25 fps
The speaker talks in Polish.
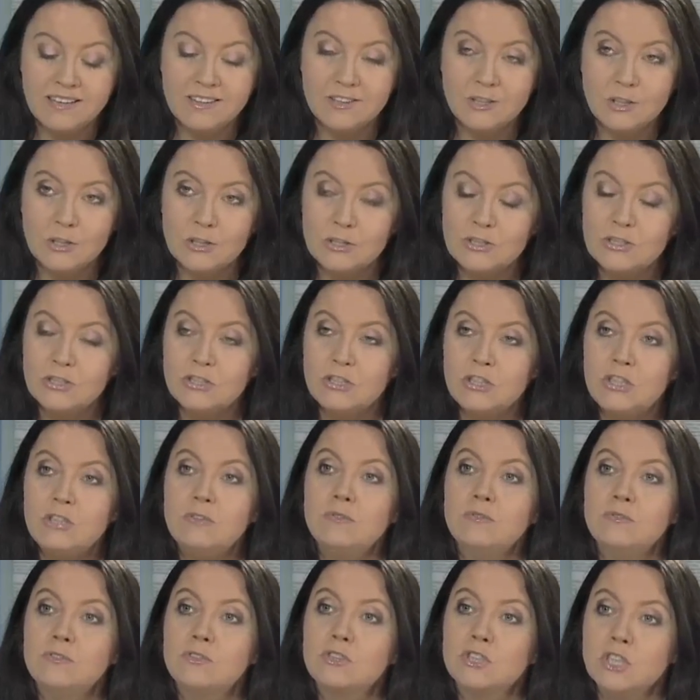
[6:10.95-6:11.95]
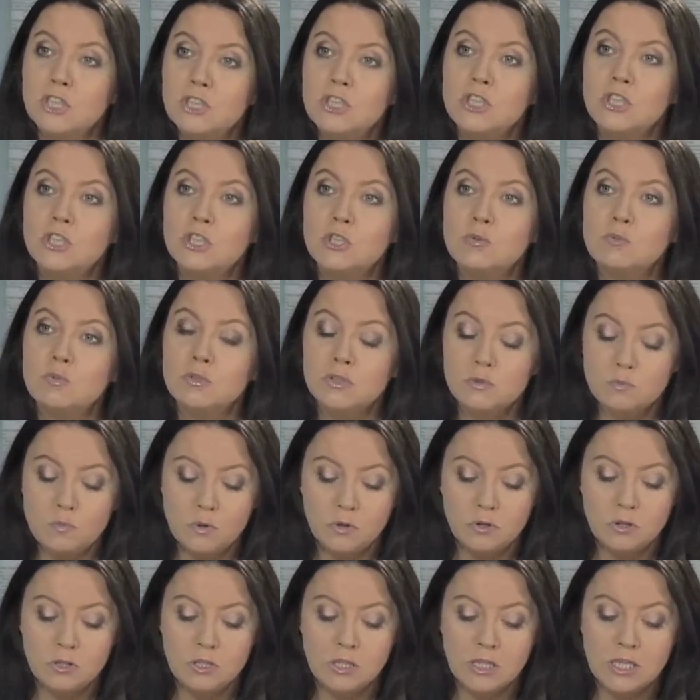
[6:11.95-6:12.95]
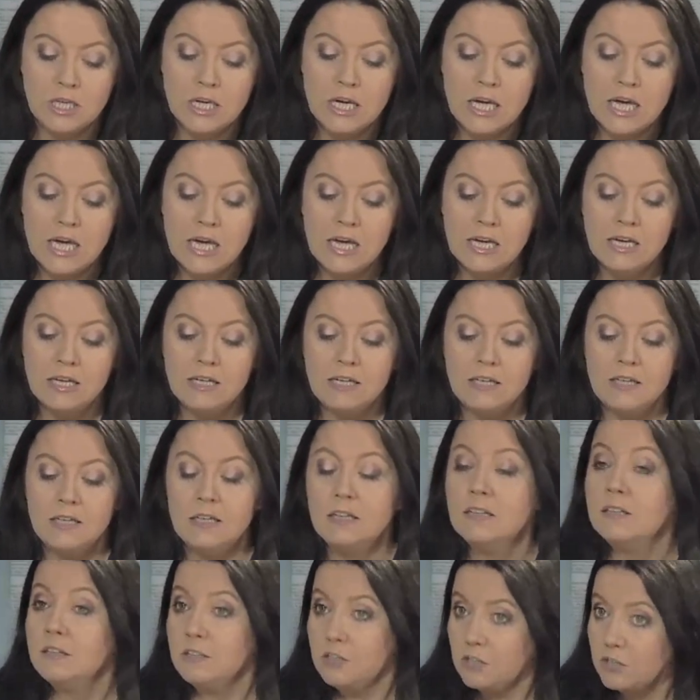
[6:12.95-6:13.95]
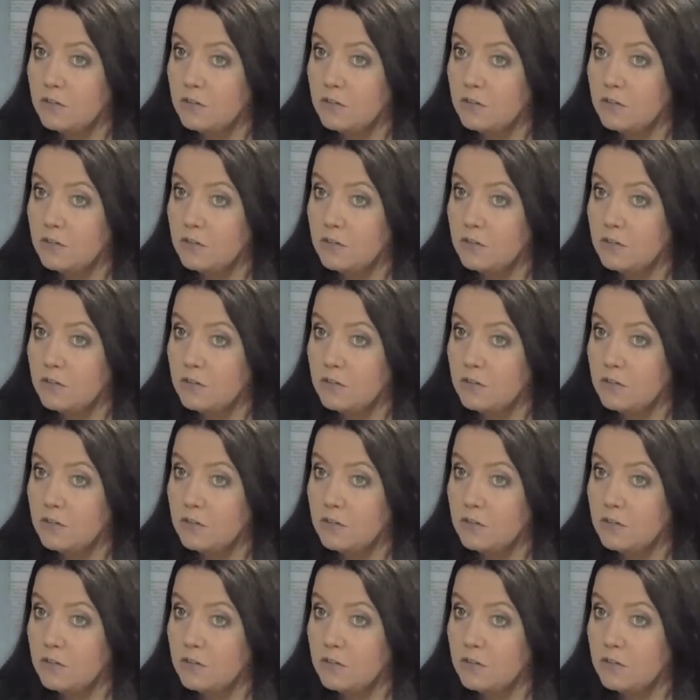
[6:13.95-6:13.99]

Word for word: kto jest kim w III Rzeczpospolitej e,